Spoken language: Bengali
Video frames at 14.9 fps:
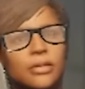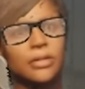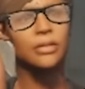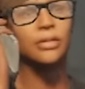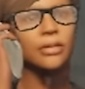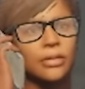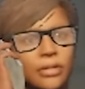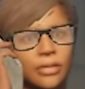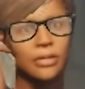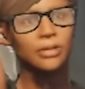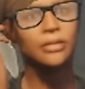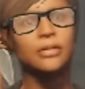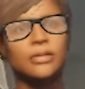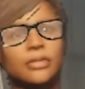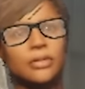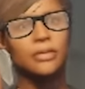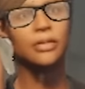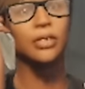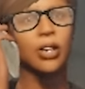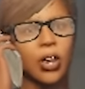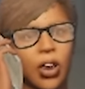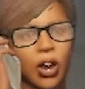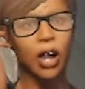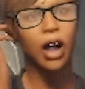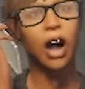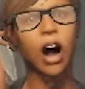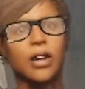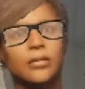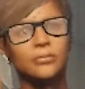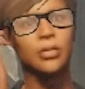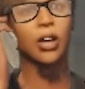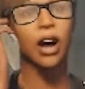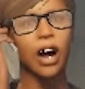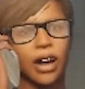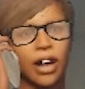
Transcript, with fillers: হ্যাঁ একদম মিটিংটা মস্ত ছিল একদম